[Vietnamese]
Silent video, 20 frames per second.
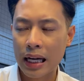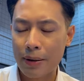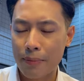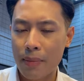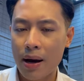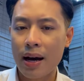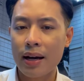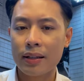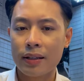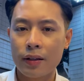ngày
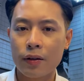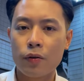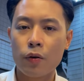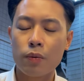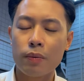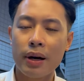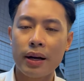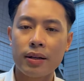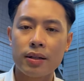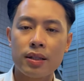mai thì
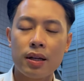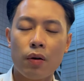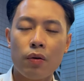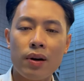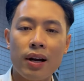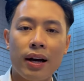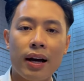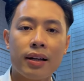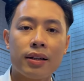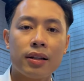cũng đánh
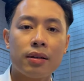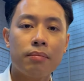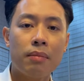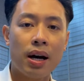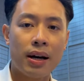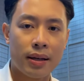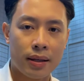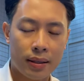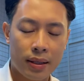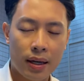dấu là ngày thứ
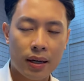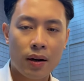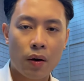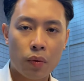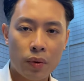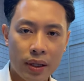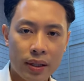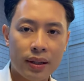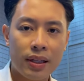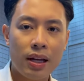bảy nắng
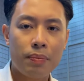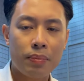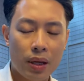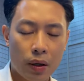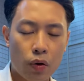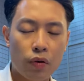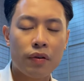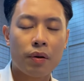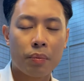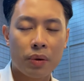nóng liên tiếp
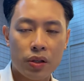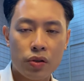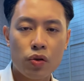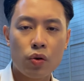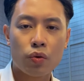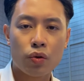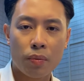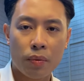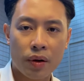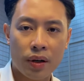tại khu vực miền
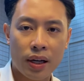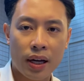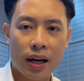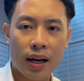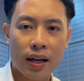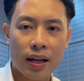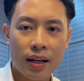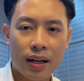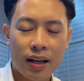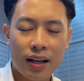Trung rồi mọi người
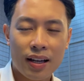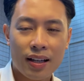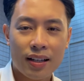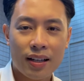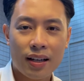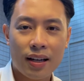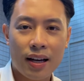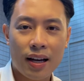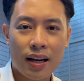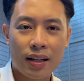ạ.
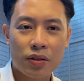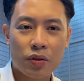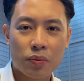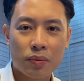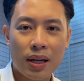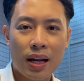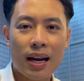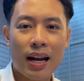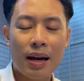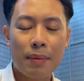Nên là
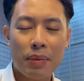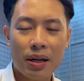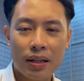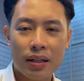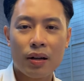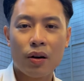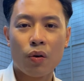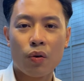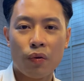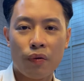chúng ta lại
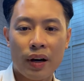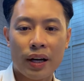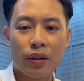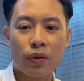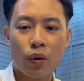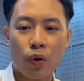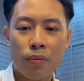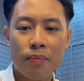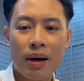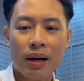bắt đầu phải
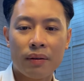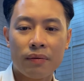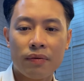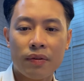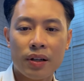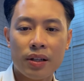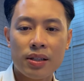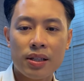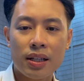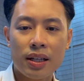đối mặt
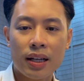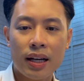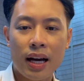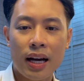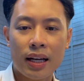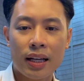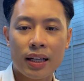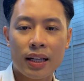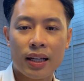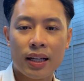với những cái
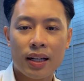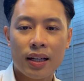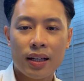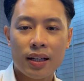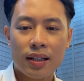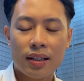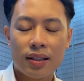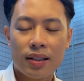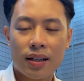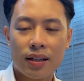ngày
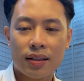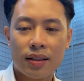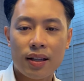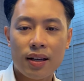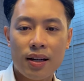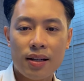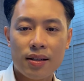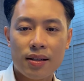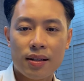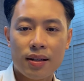thời
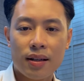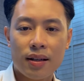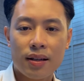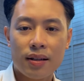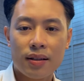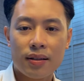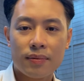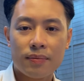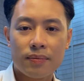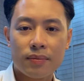tiết
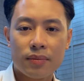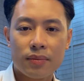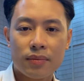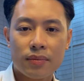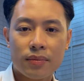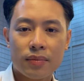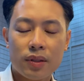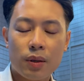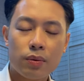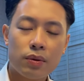uh,
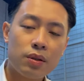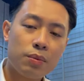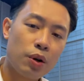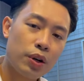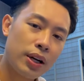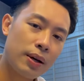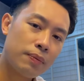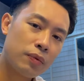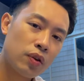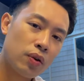giống như
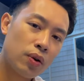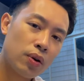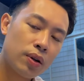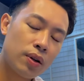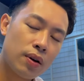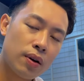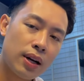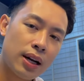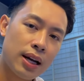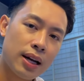mọi năm
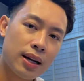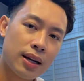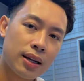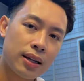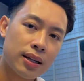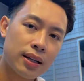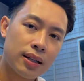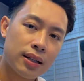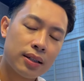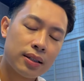thôi đó
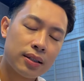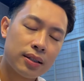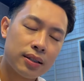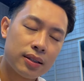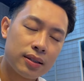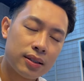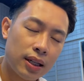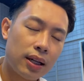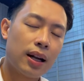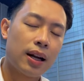là
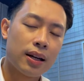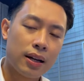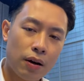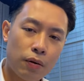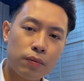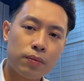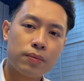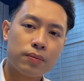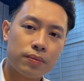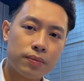rất là
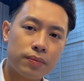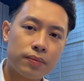nóng.